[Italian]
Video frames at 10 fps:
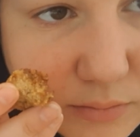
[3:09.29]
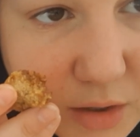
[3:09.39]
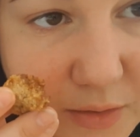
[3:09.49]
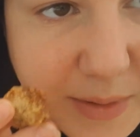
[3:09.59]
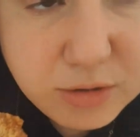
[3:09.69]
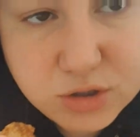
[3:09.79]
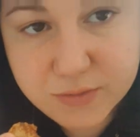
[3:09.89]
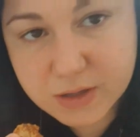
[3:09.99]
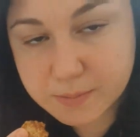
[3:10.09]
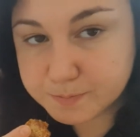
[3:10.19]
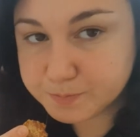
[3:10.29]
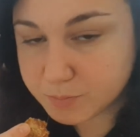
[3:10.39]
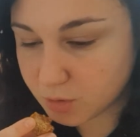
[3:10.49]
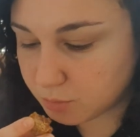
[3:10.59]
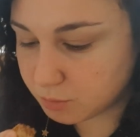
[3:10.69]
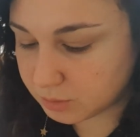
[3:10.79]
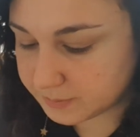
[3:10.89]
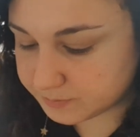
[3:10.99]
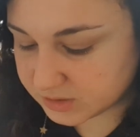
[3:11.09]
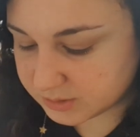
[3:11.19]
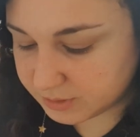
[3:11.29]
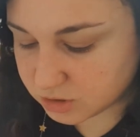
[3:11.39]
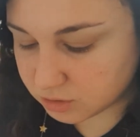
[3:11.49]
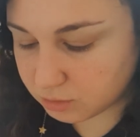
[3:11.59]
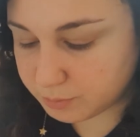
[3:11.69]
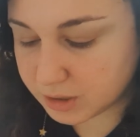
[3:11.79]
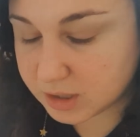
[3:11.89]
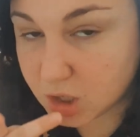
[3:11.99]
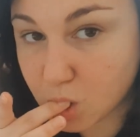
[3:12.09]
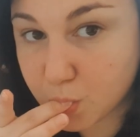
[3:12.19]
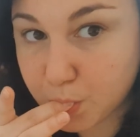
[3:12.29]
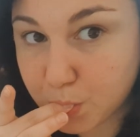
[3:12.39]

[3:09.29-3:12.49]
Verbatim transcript: No, vabbè, non si vede. Comunque, si sbriciolano un pochettino.